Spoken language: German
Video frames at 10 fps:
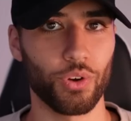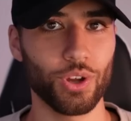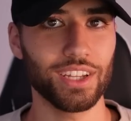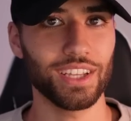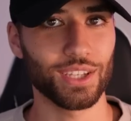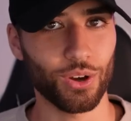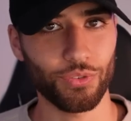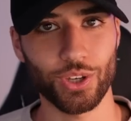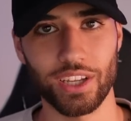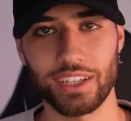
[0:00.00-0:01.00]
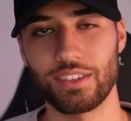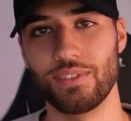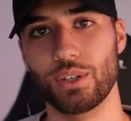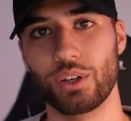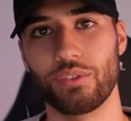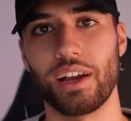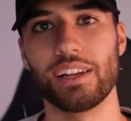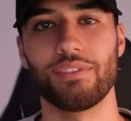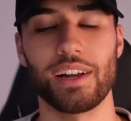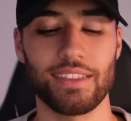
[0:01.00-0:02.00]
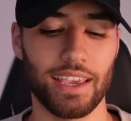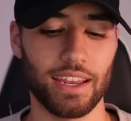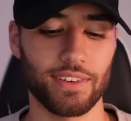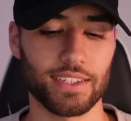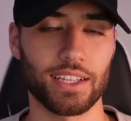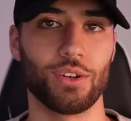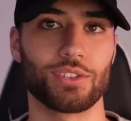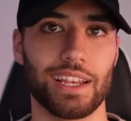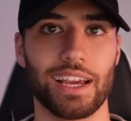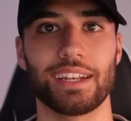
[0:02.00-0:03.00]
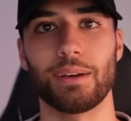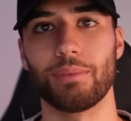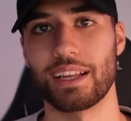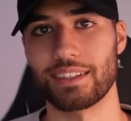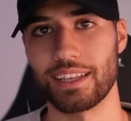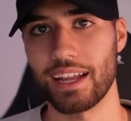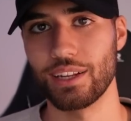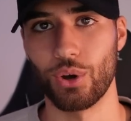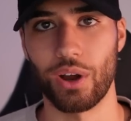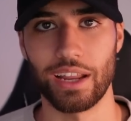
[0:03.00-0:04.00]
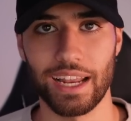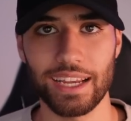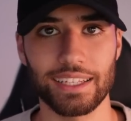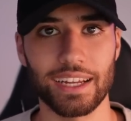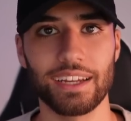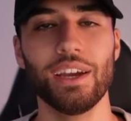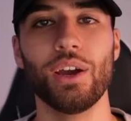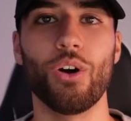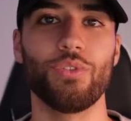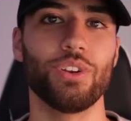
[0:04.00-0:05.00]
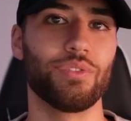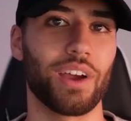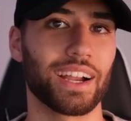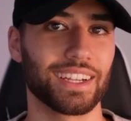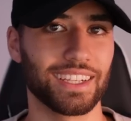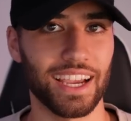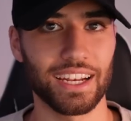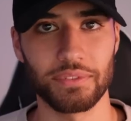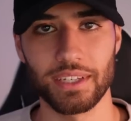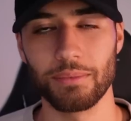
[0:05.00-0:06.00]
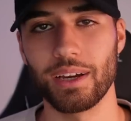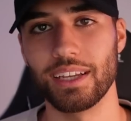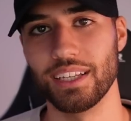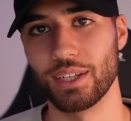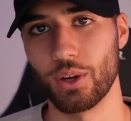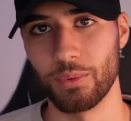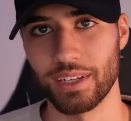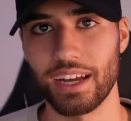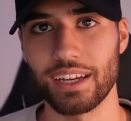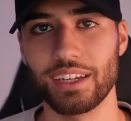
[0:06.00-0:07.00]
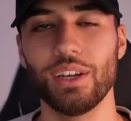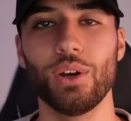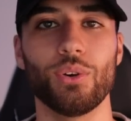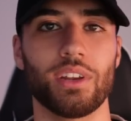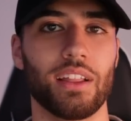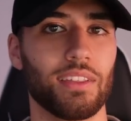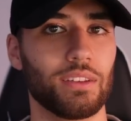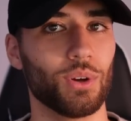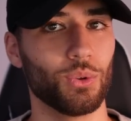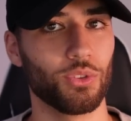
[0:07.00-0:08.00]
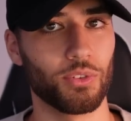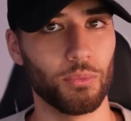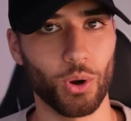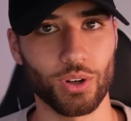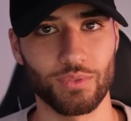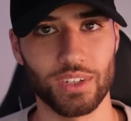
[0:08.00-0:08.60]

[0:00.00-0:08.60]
Freunde, ich hoffe, euch hat das Video gefallen. Falls ihr etwas daraus gelernt habt, lasst gerne noch ein Like da, offene Fragen gerne wie immer in die Kommentare und dann sehen wir uns morgen